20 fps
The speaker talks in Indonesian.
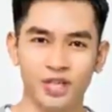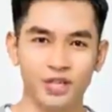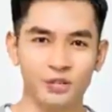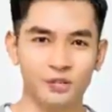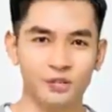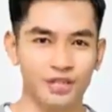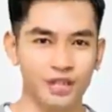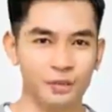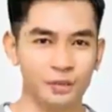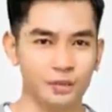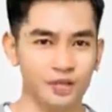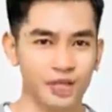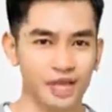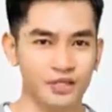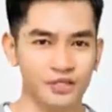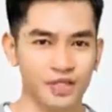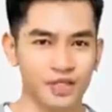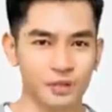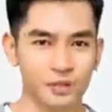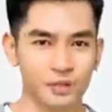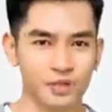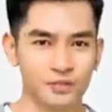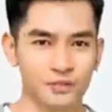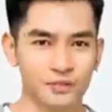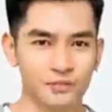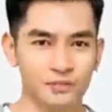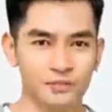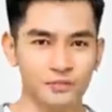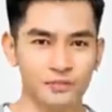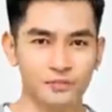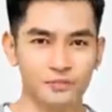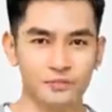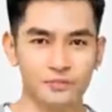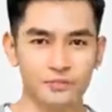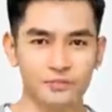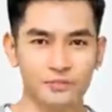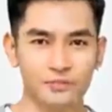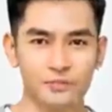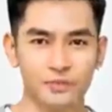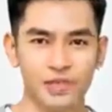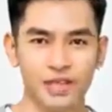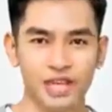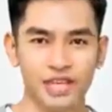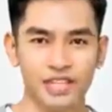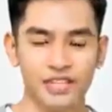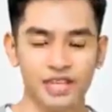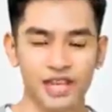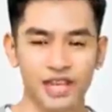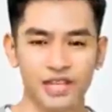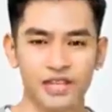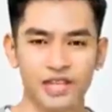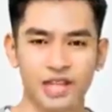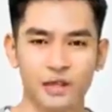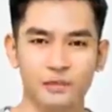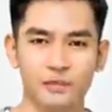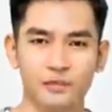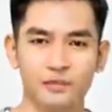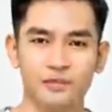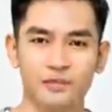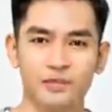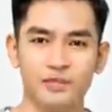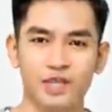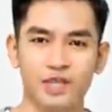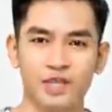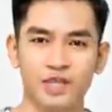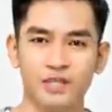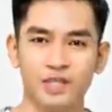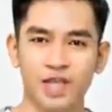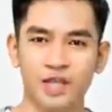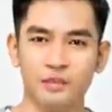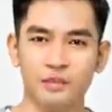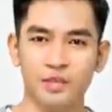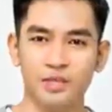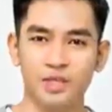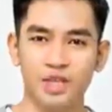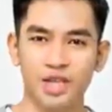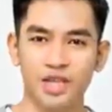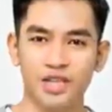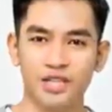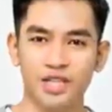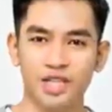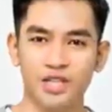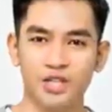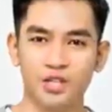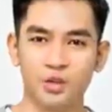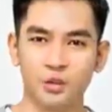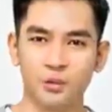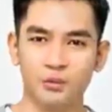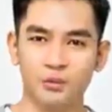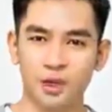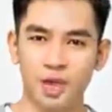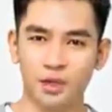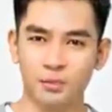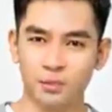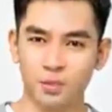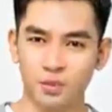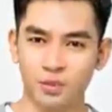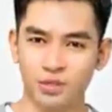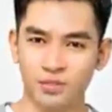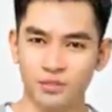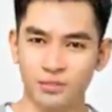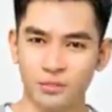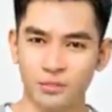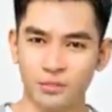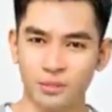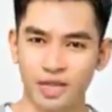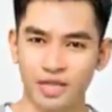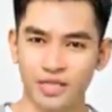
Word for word: Dengan riasan halus di wajahnya dan noda merah di bibirnya, terlihat seperti batu akik merah.